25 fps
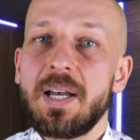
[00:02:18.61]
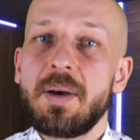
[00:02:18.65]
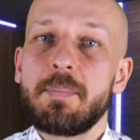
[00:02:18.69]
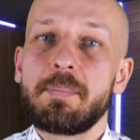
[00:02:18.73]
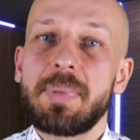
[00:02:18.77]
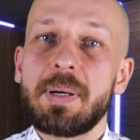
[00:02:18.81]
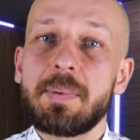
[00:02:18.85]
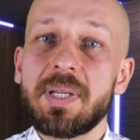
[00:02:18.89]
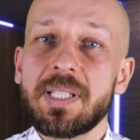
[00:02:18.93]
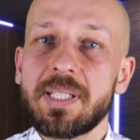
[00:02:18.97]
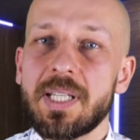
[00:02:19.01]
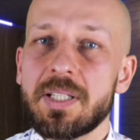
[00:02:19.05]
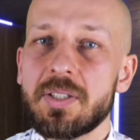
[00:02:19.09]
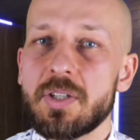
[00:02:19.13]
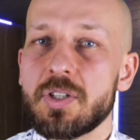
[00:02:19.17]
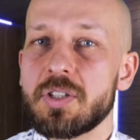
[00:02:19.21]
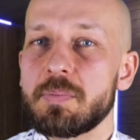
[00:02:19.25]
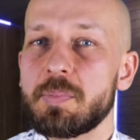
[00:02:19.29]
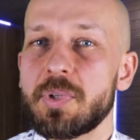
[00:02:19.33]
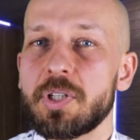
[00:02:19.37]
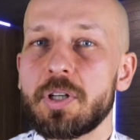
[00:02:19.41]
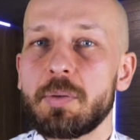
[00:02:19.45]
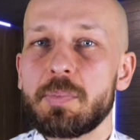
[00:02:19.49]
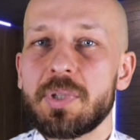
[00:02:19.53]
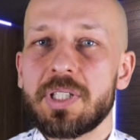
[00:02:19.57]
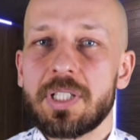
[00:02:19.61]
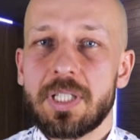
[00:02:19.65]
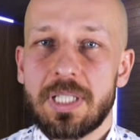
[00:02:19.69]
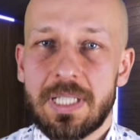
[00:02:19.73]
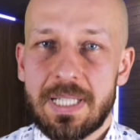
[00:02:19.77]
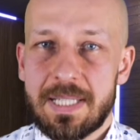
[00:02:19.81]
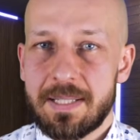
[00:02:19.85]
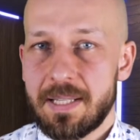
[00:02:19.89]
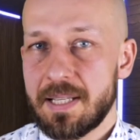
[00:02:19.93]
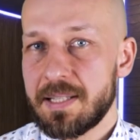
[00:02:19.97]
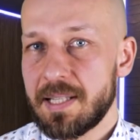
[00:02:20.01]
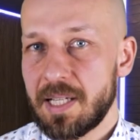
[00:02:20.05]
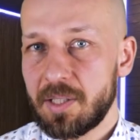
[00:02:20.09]
Pamiętajcie, żeby robić
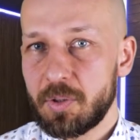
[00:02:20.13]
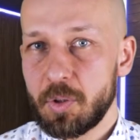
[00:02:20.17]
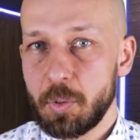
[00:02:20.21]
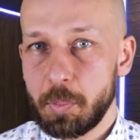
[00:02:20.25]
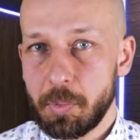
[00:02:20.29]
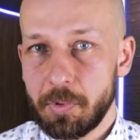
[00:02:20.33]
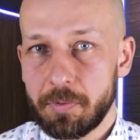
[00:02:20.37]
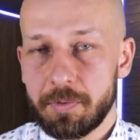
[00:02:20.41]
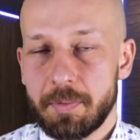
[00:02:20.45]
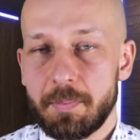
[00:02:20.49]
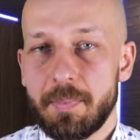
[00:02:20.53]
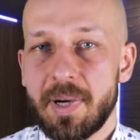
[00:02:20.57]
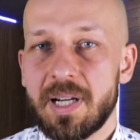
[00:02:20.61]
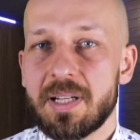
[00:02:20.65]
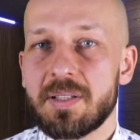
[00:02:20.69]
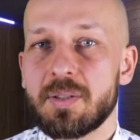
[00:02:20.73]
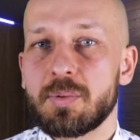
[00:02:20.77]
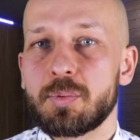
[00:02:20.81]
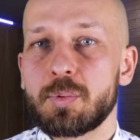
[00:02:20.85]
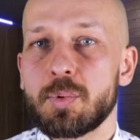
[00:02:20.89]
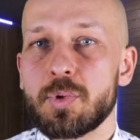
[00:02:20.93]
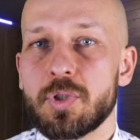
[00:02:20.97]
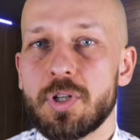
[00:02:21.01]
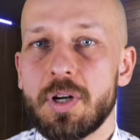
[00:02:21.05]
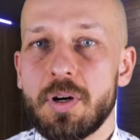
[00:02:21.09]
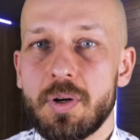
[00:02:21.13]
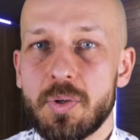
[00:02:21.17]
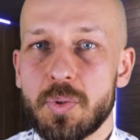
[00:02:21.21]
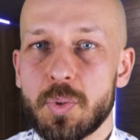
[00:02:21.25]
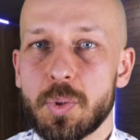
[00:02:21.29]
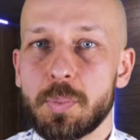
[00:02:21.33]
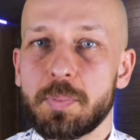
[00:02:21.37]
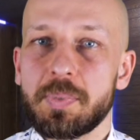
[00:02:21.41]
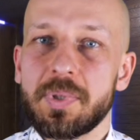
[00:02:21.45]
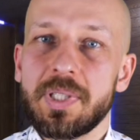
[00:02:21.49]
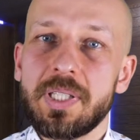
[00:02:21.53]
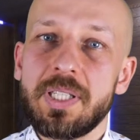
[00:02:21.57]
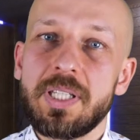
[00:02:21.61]
listę zakupów. Bardzo dużo
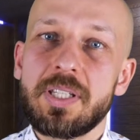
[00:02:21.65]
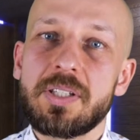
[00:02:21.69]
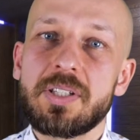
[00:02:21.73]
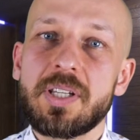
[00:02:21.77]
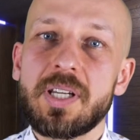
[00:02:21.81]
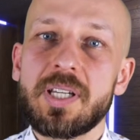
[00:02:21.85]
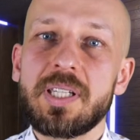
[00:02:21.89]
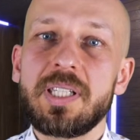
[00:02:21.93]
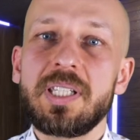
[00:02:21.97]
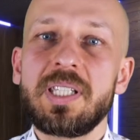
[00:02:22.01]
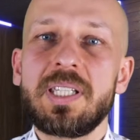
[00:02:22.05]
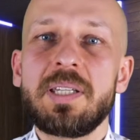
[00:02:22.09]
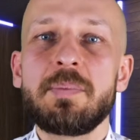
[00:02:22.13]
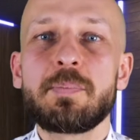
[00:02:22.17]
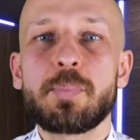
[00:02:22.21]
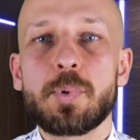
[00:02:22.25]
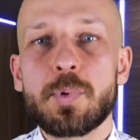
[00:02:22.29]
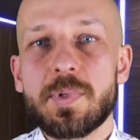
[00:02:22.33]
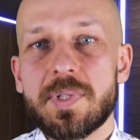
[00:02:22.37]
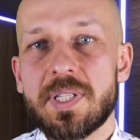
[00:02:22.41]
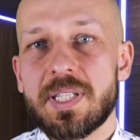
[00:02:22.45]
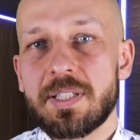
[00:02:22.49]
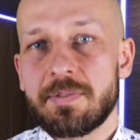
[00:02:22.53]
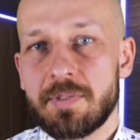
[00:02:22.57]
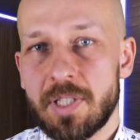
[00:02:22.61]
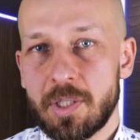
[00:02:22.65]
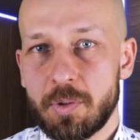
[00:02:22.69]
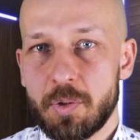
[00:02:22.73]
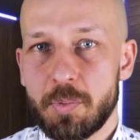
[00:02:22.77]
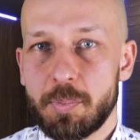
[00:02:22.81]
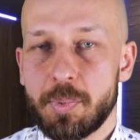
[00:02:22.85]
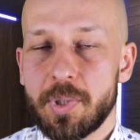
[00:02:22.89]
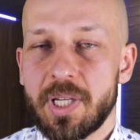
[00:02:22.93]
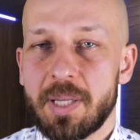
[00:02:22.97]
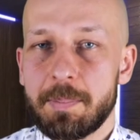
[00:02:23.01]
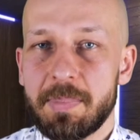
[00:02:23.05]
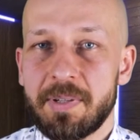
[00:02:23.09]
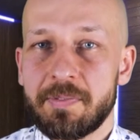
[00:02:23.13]
osób idzie i impulsywnie
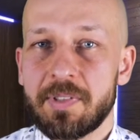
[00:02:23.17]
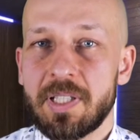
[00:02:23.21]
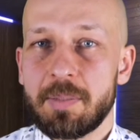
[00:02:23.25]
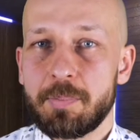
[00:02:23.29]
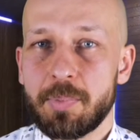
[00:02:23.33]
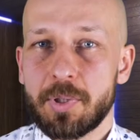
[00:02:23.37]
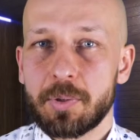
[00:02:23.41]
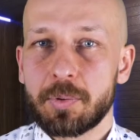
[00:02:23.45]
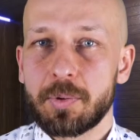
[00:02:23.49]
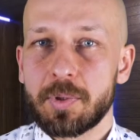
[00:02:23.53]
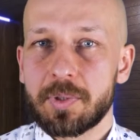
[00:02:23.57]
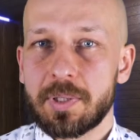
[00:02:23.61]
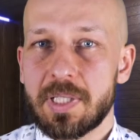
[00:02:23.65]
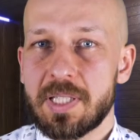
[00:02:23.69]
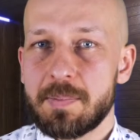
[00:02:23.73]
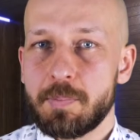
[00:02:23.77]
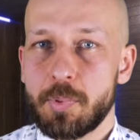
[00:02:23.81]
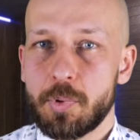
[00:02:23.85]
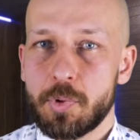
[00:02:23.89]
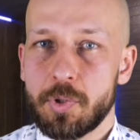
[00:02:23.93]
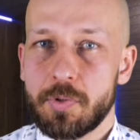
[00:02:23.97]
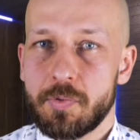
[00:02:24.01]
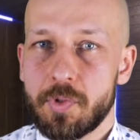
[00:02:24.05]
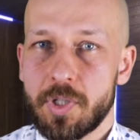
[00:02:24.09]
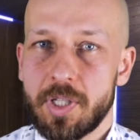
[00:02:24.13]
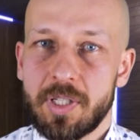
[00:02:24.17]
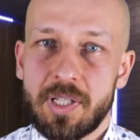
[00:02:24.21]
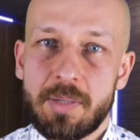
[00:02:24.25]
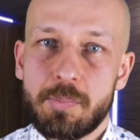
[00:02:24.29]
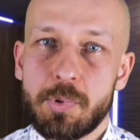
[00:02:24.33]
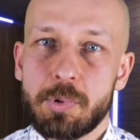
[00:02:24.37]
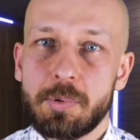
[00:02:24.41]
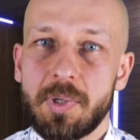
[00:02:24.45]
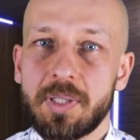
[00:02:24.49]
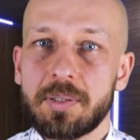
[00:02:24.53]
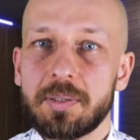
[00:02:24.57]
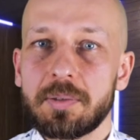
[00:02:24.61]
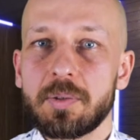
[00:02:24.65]
kupuje pewne produkty spożywcze, na
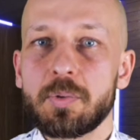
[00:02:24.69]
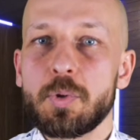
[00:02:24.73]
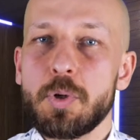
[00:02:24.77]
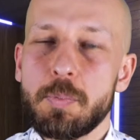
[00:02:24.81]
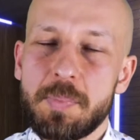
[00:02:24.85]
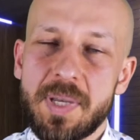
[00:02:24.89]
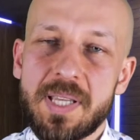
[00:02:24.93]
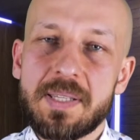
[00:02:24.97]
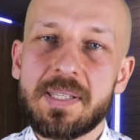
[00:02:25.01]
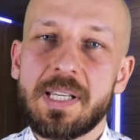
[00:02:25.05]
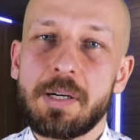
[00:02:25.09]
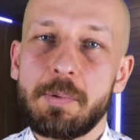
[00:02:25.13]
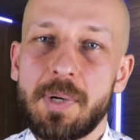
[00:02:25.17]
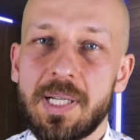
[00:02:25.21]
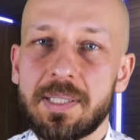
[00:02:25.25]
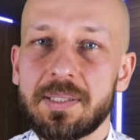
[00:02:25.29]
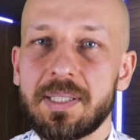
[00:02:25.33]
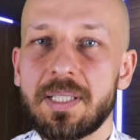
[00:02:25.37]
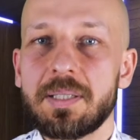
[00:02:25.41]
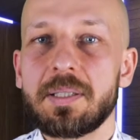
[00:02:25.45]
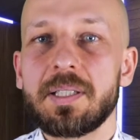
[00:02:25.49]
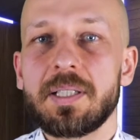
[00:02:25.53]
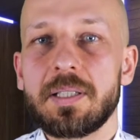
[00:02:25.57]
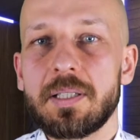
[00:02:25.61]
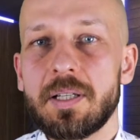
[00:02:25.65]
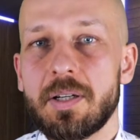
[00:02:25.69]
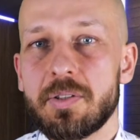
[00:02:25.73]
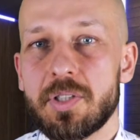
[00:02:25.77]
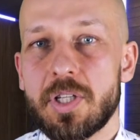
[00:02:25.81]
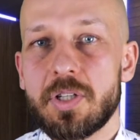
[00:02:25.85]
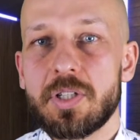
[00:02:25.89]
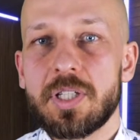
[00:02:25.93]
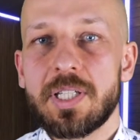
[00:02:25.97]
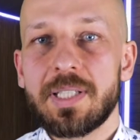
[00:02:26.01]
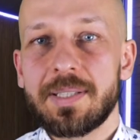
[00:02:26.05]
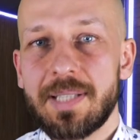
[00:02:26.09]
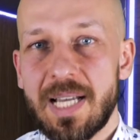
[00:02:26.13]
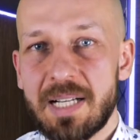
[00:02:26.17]
przykład kupię sałatę,
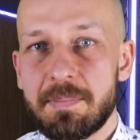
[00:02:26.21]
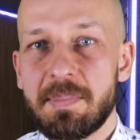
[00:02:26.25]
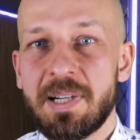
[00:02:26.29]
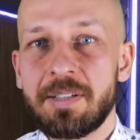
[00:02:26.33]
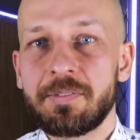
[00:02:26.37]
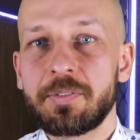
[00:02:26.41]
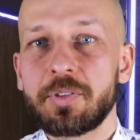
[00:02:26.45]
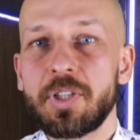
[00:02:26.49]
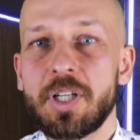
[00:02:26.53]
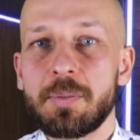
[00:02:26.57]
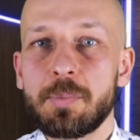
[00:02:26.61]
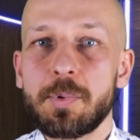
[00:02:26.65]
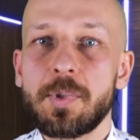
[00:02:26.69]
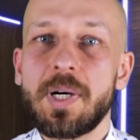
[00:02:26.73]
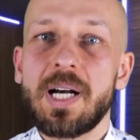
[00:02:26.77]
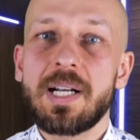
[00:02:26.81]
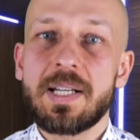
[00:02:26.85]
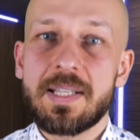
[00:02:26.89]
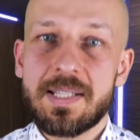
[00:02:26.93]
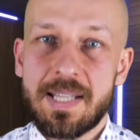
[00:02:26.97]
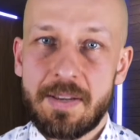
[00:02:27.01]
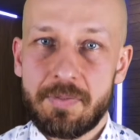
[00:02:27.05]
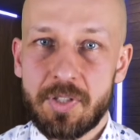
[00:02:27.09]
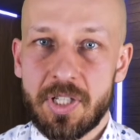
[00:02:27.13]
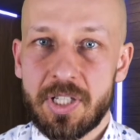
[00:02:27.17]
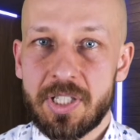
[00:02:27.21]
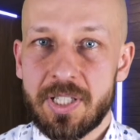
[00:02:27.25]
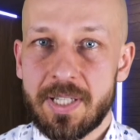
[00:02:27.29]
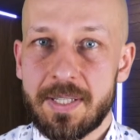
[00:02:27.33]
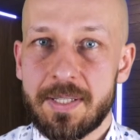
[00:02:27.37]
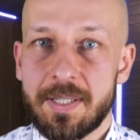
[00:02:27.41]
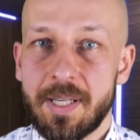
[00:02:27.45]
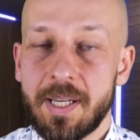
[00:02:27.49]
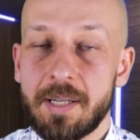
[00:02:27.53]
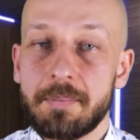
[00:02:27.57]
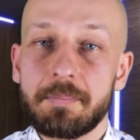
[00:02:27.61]
chociaż i tak mam w domu, ale zawsze się zje.